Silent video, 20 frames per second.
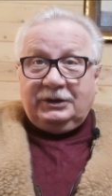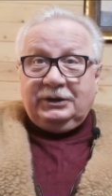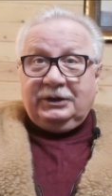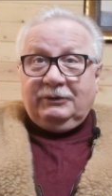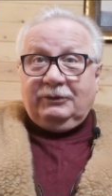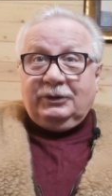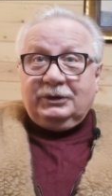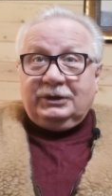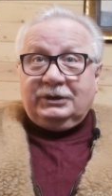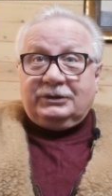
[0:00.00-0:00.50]

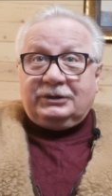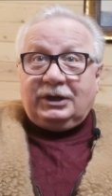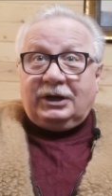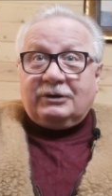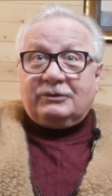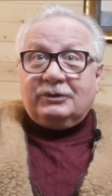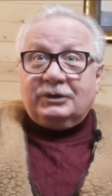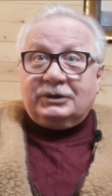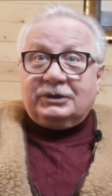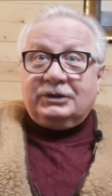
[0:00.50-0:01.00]
его
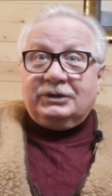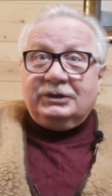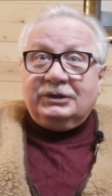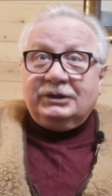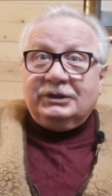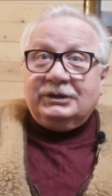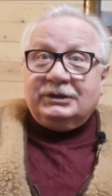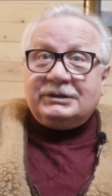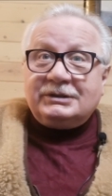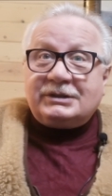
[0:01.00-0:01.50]
так вот
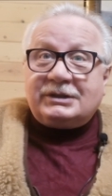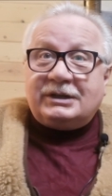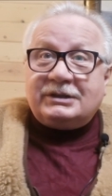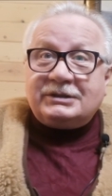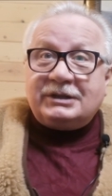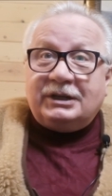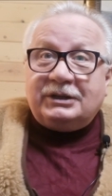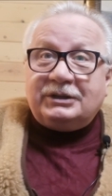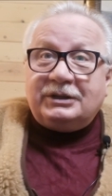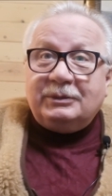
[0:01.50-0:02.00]

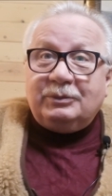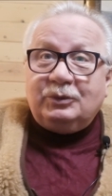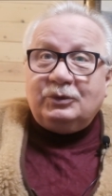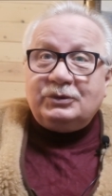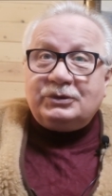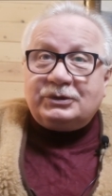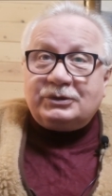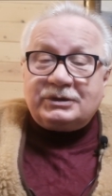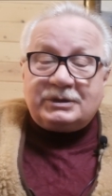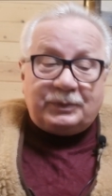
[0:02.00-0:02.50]
сказать, ты
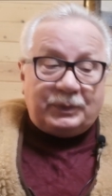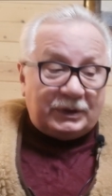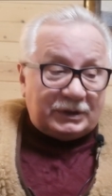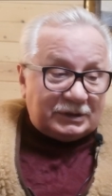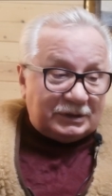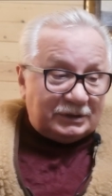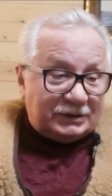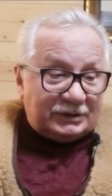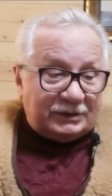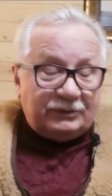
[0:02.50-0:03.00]
будешь
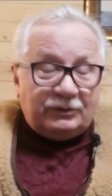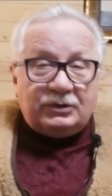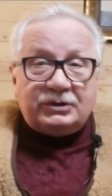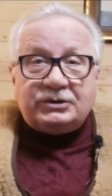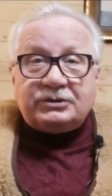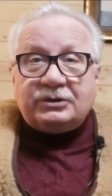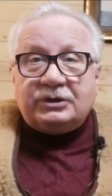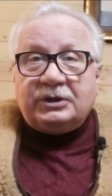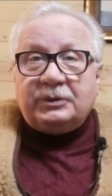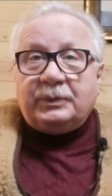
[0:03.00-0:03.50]
успешным, из него
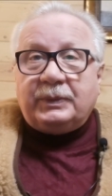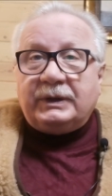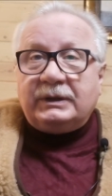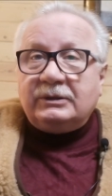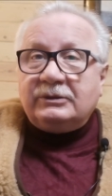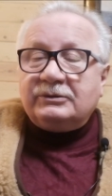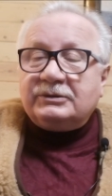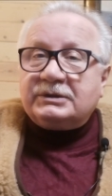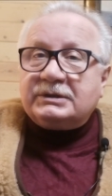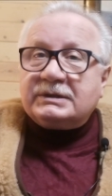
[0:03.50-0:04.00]
ничего не
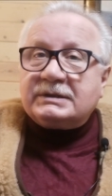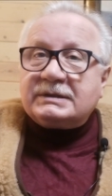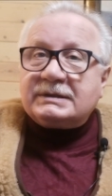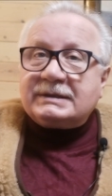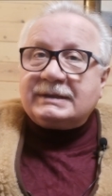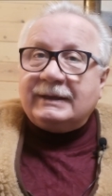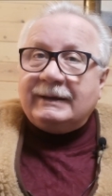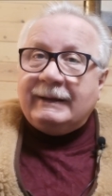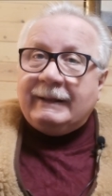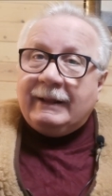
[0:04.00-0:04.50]

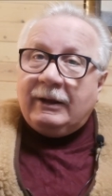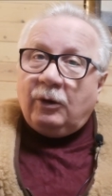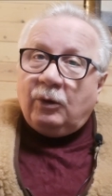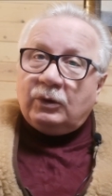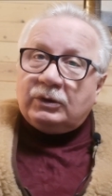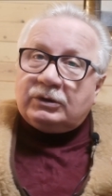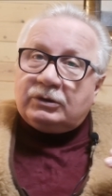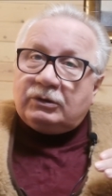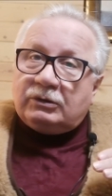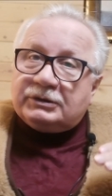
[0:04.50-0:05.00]
получится.
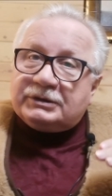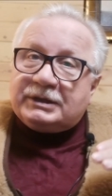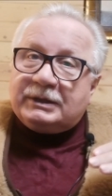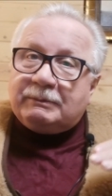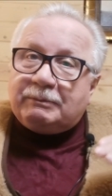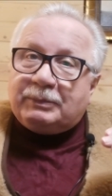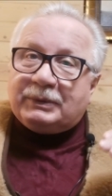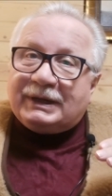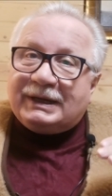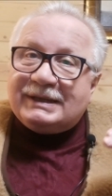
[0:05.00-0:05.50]
Он
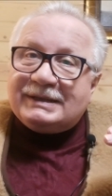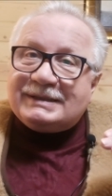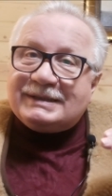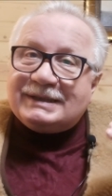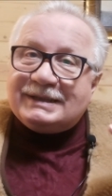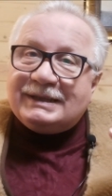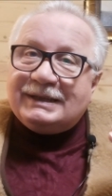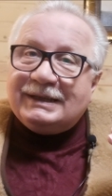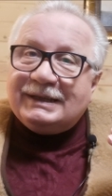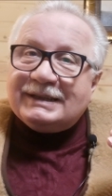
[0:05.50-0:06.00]
должен
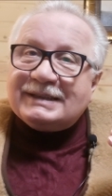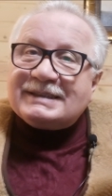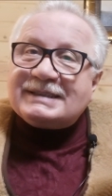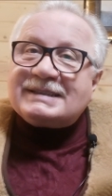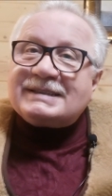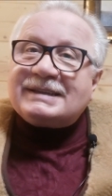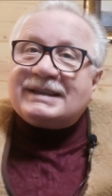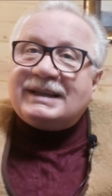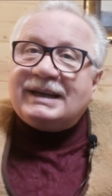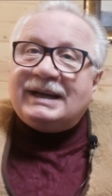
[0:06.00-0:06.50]
пройти
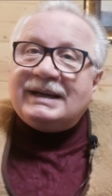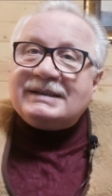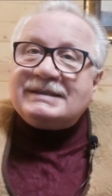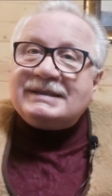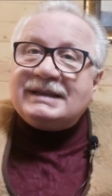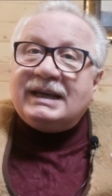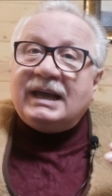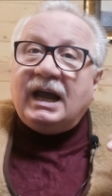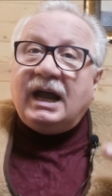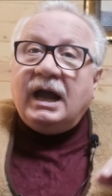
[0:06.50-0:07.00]

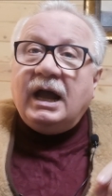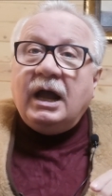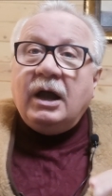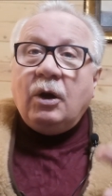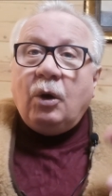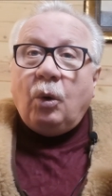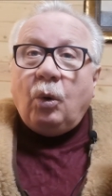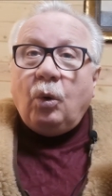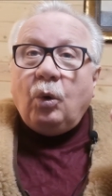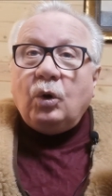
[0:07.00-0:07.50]
стадии
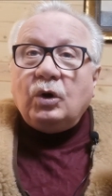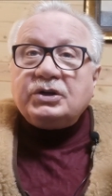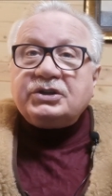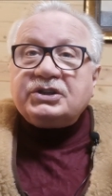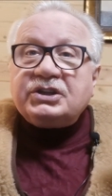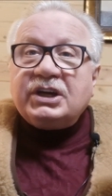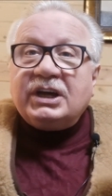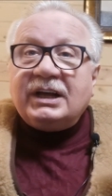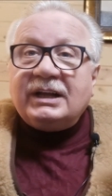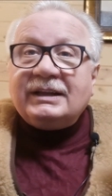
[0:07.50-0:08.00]

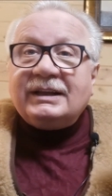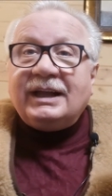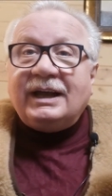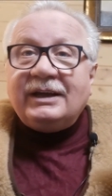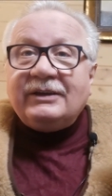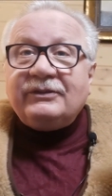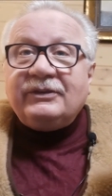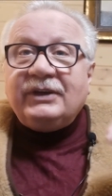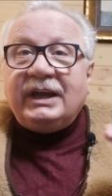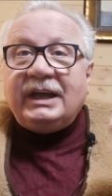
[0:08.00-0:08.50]

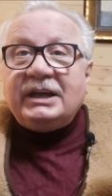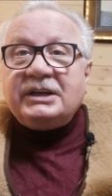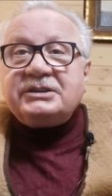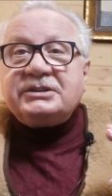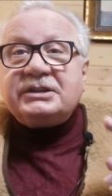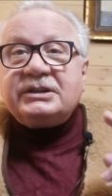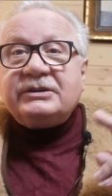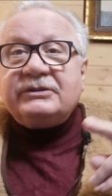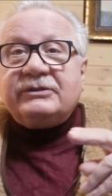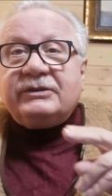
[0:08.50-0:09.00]

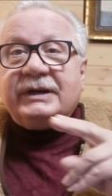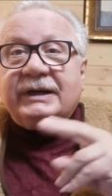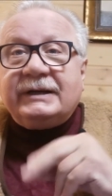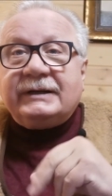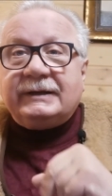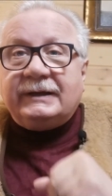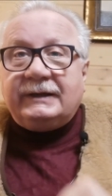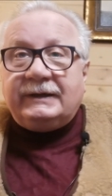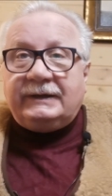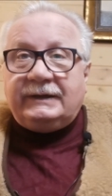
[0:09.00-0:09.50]

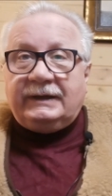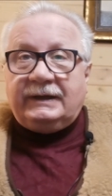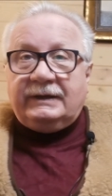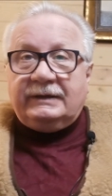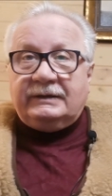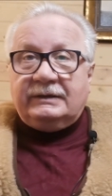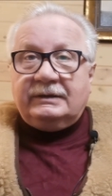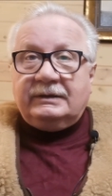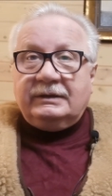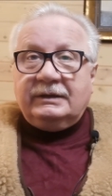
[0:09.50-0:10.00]

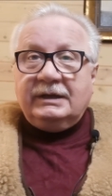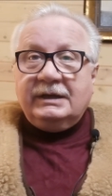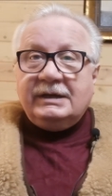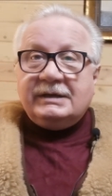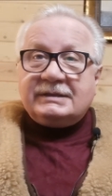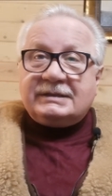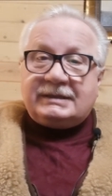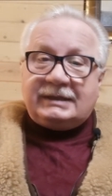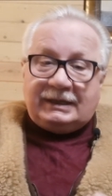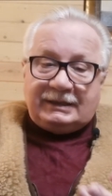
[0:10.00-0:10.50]
очеловечивания,
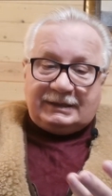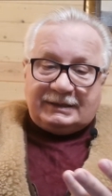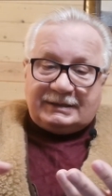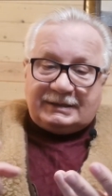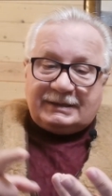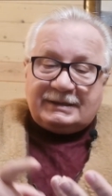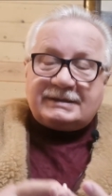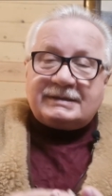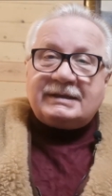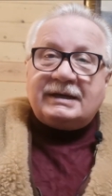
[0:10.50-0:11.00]
стадии
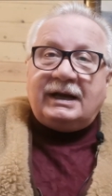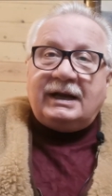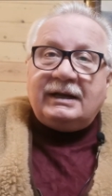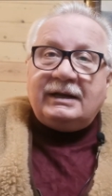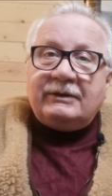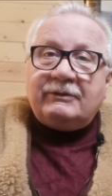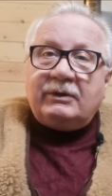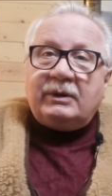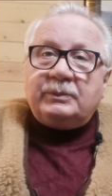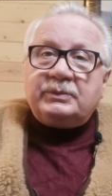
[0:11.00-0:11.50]

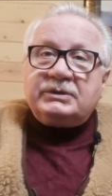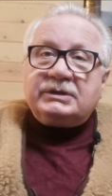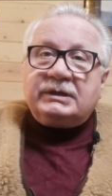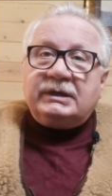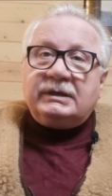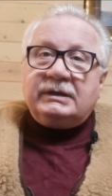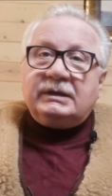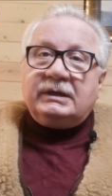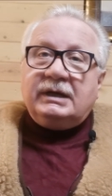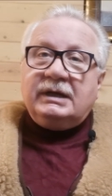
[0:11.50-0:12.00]
социального
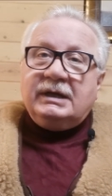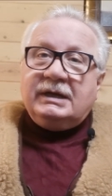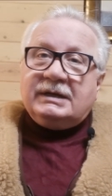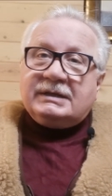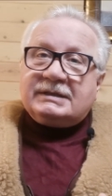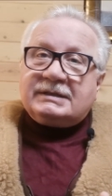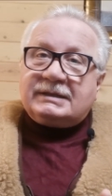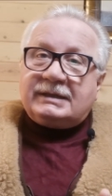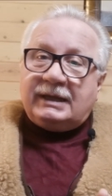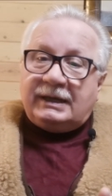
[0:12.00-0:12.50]
общения,
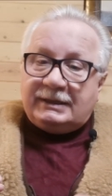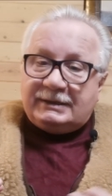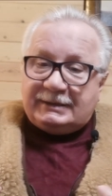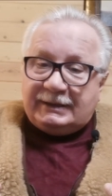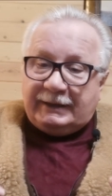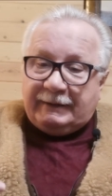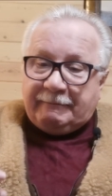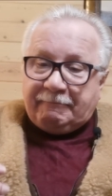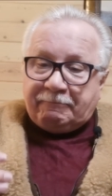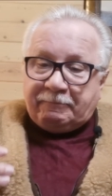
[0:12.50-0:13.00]

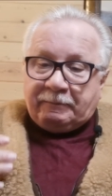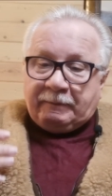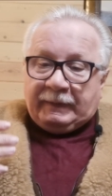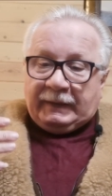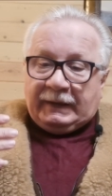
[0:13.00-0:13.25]
стадии э,